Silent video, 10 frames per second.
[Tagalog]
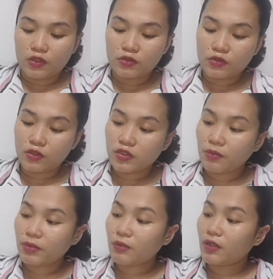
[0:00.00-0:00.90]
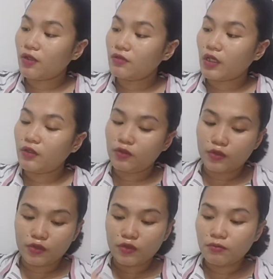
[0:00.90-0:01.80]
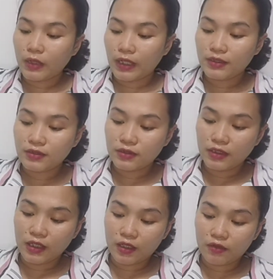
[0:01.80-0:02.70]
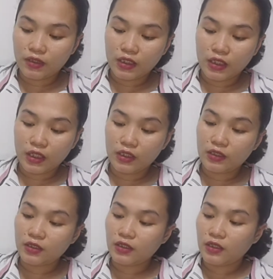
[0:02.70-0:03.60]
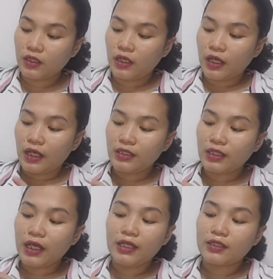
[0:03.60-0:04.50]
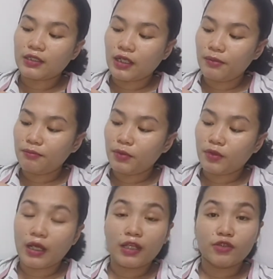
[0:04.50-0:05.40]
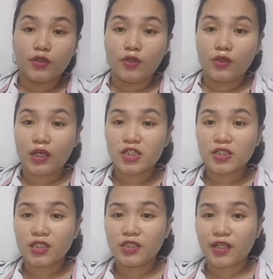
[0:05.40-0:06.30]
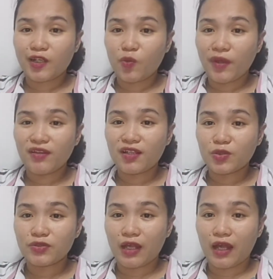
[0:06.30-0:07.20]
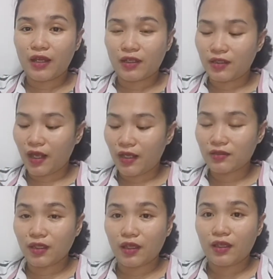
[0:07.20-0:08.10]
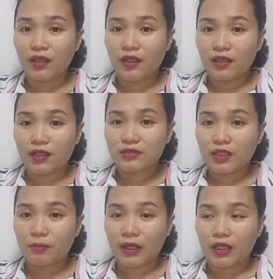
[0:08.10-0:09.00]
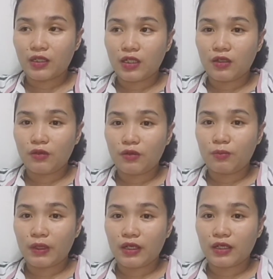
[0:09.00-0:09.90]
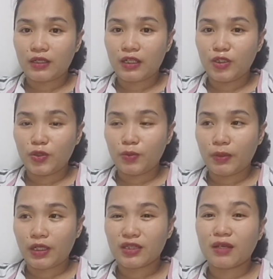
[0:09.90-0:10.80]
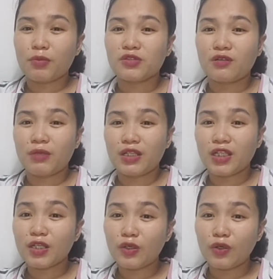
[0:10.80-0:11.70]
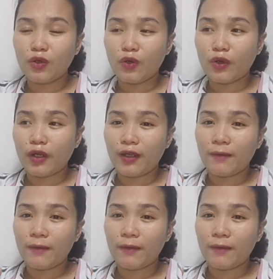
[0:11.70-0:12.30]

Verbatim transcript: so syempre meron tayong cotton buds. Dinala ko na rin. At alcampurado. Actually, nirecommend lang to sa akin ni ate. Kasi para daw pag ano, pagkatapos niya maligo or